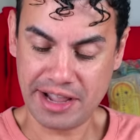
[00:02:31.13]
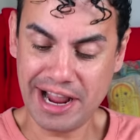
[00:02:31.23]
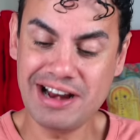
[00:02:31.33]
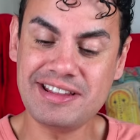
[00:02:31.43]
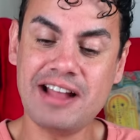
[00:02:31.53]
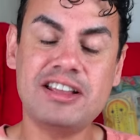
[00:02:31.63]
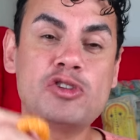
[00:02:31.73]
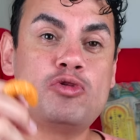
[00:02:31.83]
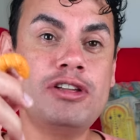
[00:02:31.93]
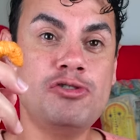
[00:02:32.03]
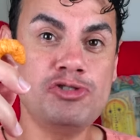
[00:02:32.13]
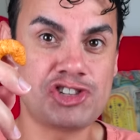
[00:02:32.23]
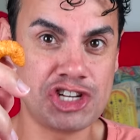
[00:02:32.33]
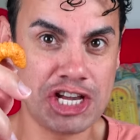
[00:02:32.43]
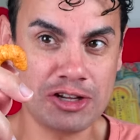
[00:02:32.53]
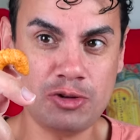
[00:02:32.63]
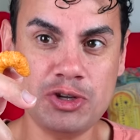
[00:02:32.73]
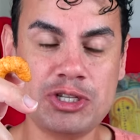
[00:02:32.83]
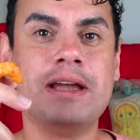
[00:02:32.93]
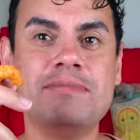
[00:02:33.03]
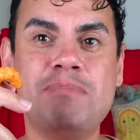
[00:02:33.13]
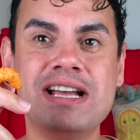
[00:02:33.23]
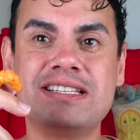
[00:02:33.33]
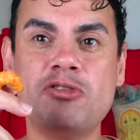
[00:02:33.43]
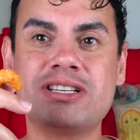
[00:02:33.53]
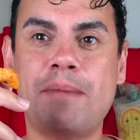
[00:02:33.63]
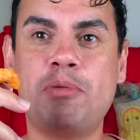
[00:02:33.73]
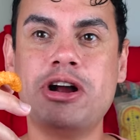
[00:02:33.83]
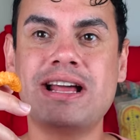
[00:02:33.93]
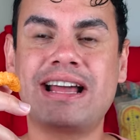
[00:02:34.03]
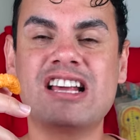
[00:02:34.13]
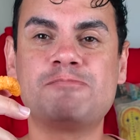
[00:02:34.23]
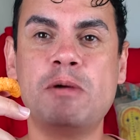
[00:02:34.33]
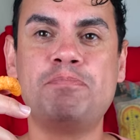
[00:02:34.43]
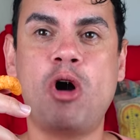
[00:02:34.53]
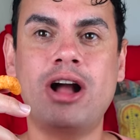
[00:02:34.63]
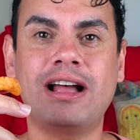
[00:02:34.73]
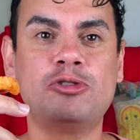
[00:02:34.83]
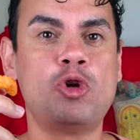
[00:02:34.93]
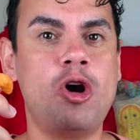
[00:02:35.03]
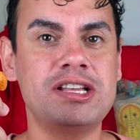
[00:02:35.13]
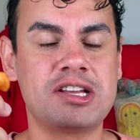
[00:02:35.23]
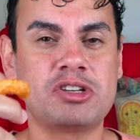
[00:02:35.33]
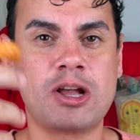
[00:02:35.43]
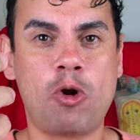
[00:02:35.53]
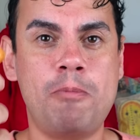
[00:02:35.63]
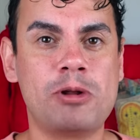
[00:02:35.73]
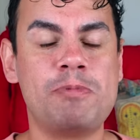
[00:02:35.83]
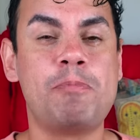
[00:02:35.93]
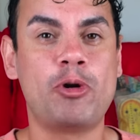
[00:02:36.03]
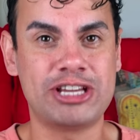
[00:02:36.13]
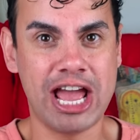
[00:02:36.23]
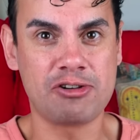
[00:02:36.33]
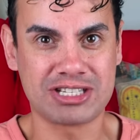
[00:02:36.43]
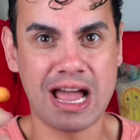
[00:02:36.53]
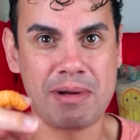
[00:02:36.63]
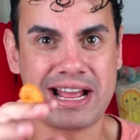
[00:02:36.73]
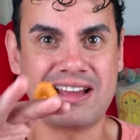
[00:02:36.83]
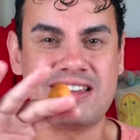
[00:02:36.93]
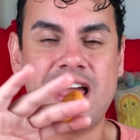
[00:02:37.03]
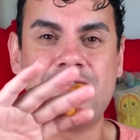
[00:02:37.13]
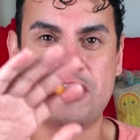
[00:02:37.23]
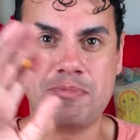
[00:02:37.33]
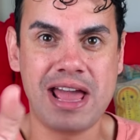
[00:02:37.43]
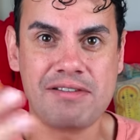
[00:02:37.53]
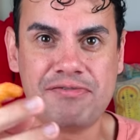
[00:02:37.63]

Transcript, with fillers: Ele tem a textura de um Cheetos, e, mas tem o sabor daquelas pipoca doce que você compra no pipoqueiro, sabe aquela que é vermelha e